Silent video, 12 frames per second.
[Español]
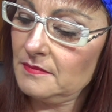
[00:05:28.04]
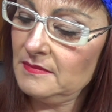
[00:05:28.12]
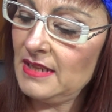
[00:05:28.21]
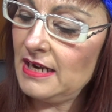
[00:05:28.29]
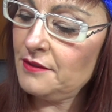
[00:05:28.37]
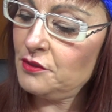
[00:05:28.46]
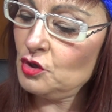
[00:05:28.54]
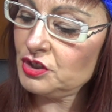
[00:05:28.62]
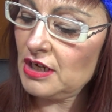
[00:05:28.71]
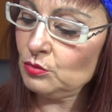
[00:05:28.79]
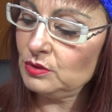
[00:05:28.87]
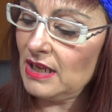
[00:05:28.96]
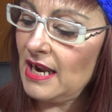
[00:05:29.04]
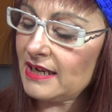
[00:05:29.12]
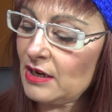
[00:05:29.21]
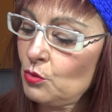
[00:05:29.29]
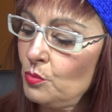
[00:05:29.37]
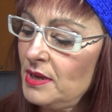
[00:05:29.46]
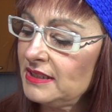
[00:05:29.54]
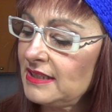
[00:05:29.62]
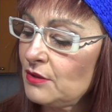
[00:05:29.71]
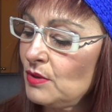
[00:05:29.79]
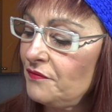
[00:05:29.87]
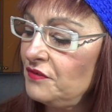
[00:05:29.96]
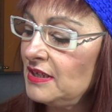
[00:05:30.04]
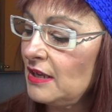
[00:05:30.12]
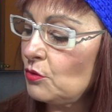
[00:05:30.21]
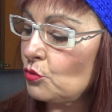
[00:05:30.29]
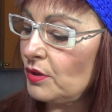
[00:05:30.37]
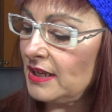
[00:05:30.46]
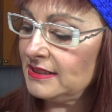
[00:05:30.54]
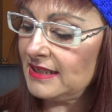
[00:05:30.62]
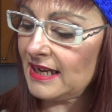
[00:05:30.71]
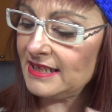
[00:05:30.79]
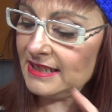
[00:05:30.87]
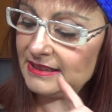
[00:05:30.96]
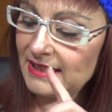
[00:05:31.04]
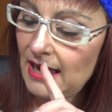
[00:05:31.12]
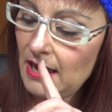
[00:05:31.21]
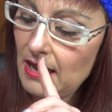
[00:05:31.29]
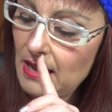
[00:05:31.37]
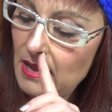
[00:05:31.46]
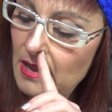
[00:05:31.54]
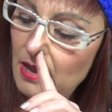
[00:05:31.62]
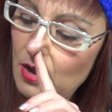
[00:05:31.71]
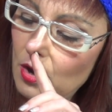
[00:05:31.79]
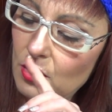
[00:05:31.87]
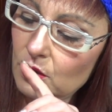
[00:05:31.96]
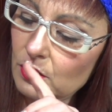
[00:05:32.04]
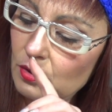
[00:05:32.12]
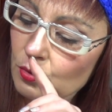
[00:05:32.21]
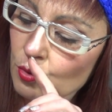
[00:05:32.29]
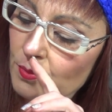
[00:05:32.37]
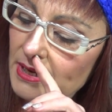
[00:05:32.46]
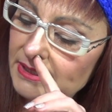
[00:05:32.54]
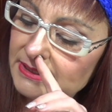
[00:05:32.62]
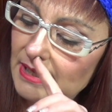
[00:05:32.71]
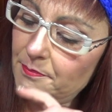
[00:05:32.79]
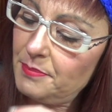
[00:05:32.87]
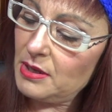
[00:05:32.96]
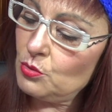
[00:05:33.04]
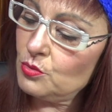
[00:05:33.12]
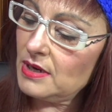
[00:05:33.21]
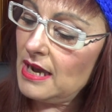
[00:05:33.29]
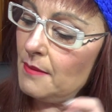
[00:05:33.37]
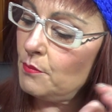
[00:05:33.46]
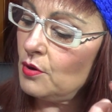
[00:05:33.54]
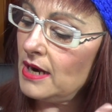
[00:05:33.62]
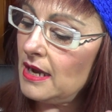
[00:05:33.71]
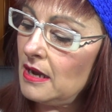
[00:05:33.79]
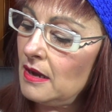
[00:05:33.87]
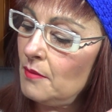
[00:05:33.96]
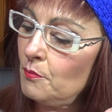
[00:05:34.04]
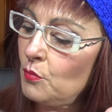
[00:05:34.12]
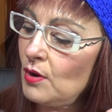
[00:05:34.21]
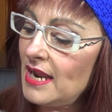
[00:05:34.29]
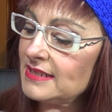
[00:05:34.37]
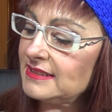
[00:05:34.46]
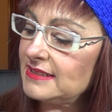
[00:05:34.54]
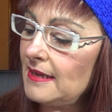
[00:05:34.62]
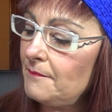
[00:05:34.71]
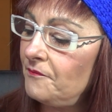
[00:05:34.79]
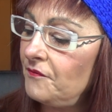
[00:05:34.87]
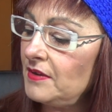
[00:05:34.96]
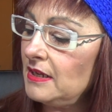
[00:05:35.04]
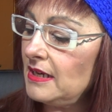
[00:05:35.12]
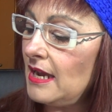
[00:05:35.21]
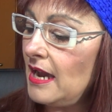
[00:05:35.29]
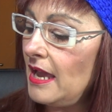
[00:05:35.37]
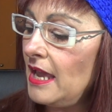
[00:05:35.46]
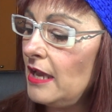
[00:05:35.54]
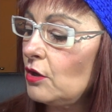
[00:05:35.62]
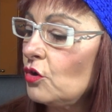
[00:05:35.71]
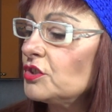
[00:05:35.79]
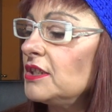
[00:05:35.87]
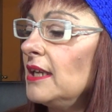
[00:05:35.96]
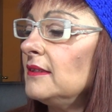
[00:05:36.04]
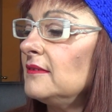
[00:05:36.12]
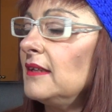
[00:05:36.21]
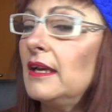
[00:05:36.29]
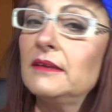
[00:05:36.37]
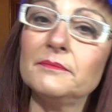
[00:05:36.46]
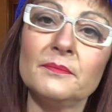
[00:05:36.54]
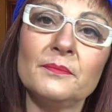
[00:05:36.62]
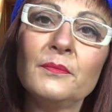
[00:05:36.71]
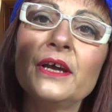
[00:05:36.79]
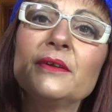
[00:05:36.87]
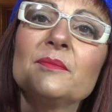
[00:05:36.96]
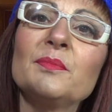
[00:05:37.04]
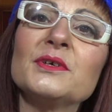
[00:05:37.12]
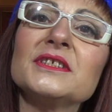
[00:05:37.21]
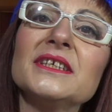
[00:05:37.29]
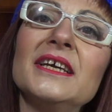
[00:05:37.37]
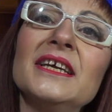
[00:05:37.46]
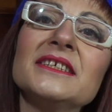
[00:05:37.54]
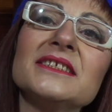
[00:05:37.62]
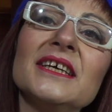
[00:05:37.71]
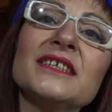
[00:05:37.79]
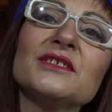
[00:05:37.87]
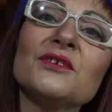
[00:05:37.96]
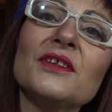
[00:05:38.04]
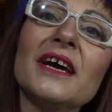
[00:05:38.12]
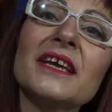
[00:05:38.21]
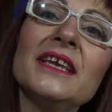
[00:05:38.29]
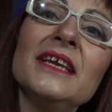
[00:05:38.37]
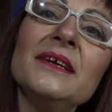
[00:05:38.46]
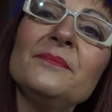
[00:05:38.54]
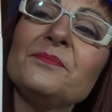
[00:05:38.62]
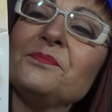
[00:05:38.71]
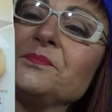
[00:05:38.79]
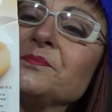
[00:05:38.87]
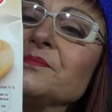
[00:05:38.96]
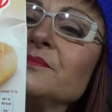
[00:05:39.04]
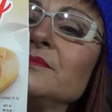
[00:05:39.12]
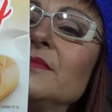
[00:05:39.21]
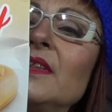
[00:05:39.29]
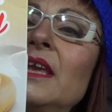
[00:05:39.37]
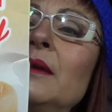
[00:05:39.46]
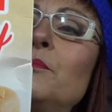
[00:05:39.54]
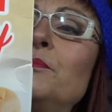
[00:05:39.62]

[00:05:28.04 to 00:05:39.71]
Deliciosa Nutella recubierta de una fina y crujiente galleta, cubierta por una bolacha fina e crujiente. Bueno, pues es esto de aquí. Qué